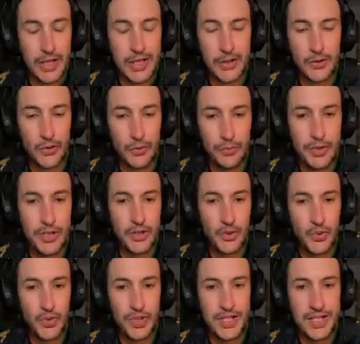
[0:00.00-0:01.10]
et ce
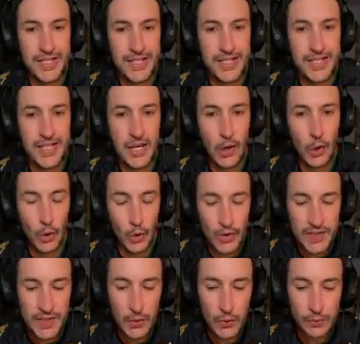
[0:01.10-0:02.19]
bijou signé
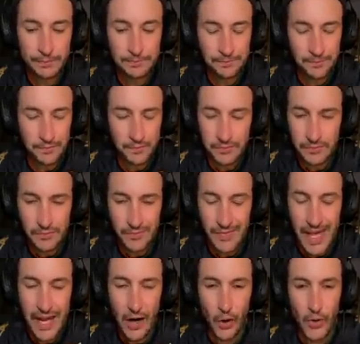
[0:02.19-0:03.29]
Rossellou.
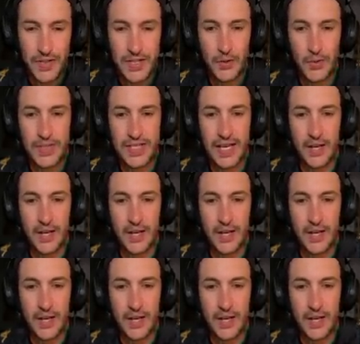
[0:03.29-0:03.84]
Alors Rossellou, ce qui est